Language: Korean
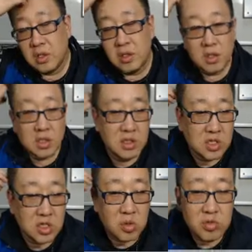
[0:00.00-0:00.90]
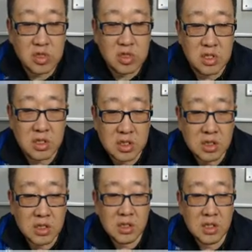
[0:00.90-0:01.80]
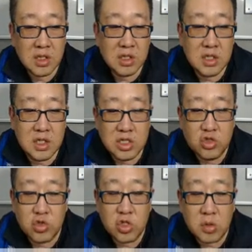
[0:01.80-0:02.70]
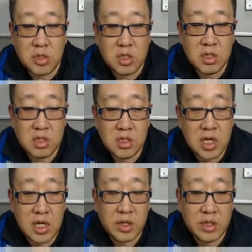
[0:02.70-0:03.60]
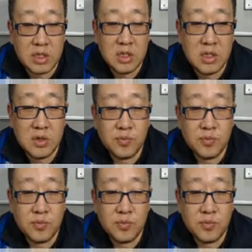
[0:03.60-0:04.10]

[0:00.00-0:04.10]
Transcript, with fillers: 그 이제 정부는 그 중소기업들의 그